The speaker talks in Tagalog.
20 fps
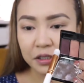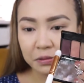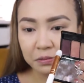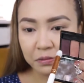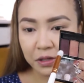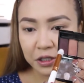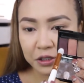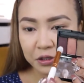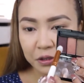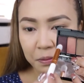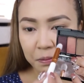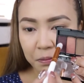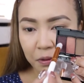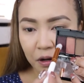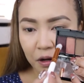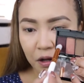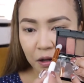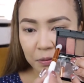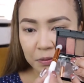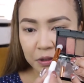siyang medyo
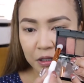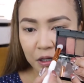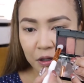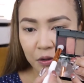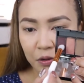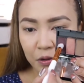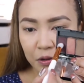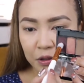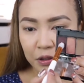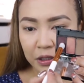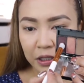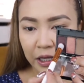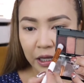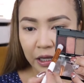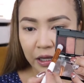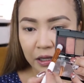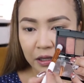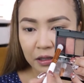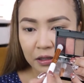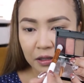plum ng
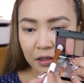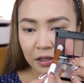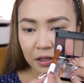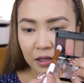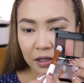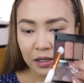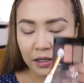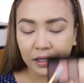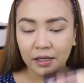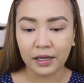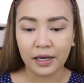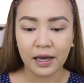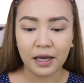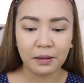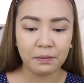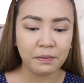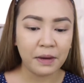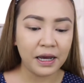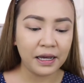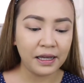konti.
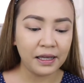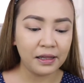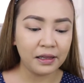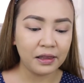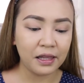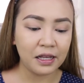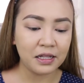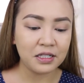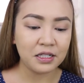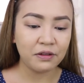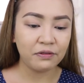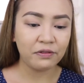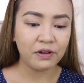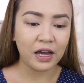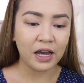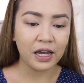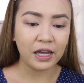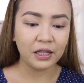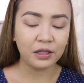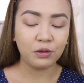Yan.
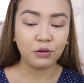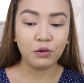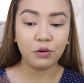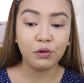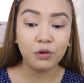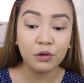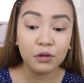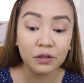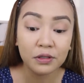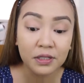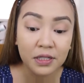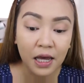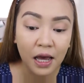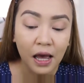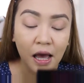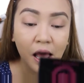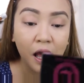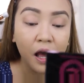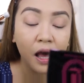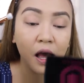Pang-intensify doon
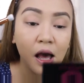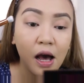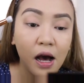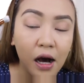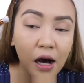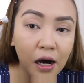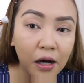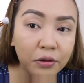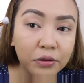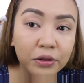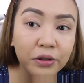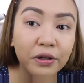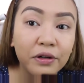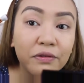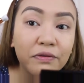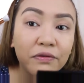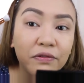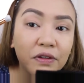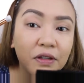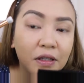sa
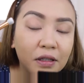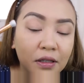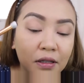outer V.